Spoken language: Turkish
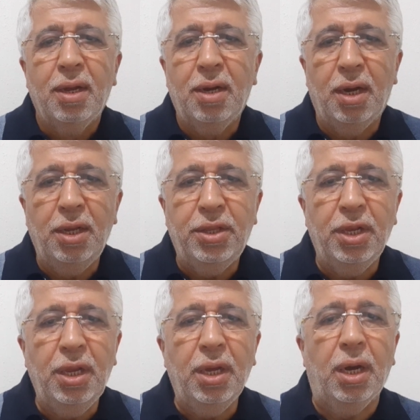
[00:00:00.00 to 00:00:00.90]

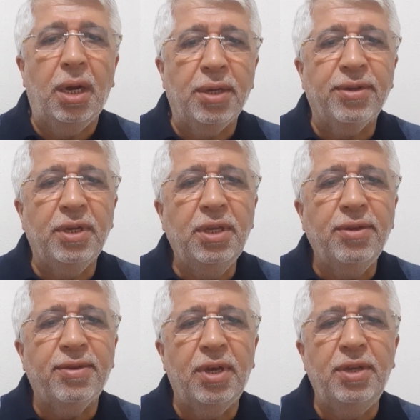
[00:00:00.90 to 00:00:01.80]
kaliteli azın
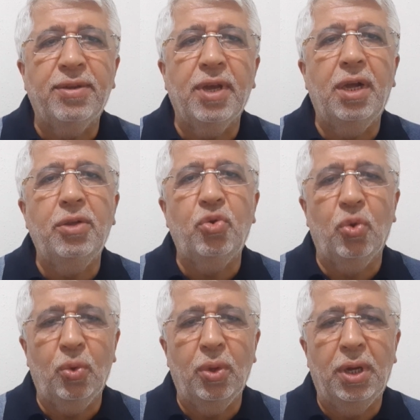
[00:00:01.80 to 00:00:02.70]
sayısal
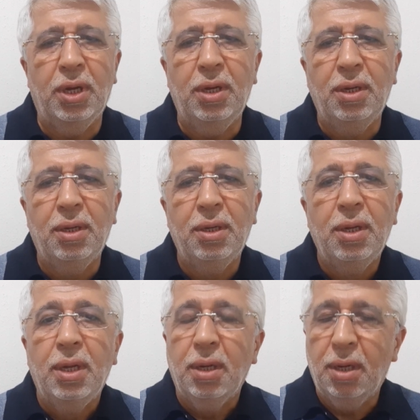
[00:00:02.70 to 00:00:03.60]
çokluğa
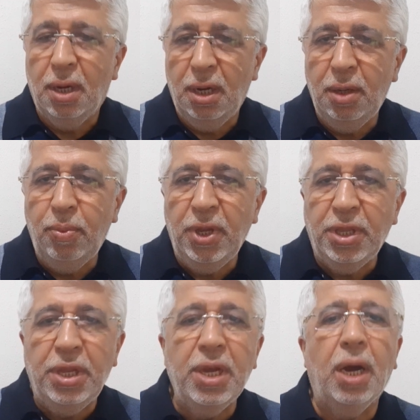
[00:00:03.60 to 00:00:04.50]

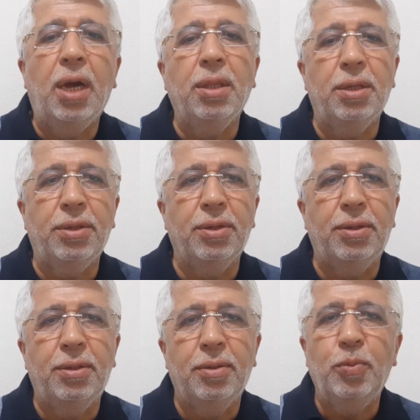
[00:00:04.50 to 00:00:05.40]
galibiyetini
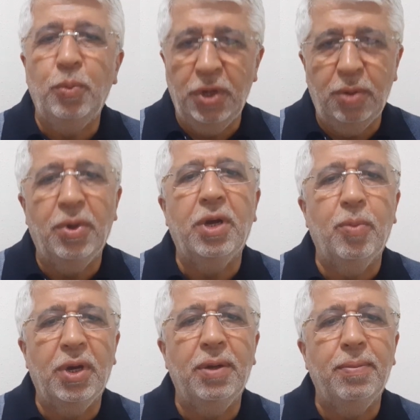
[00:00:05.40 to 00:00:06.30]
anlatır bir
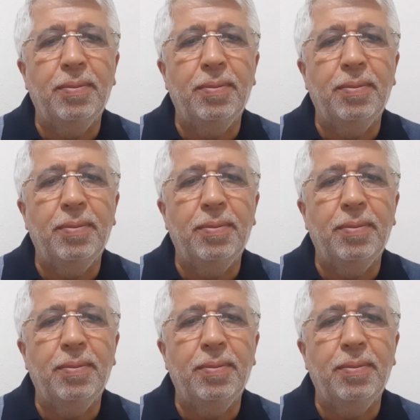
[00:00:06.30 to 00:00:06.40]
bakıma.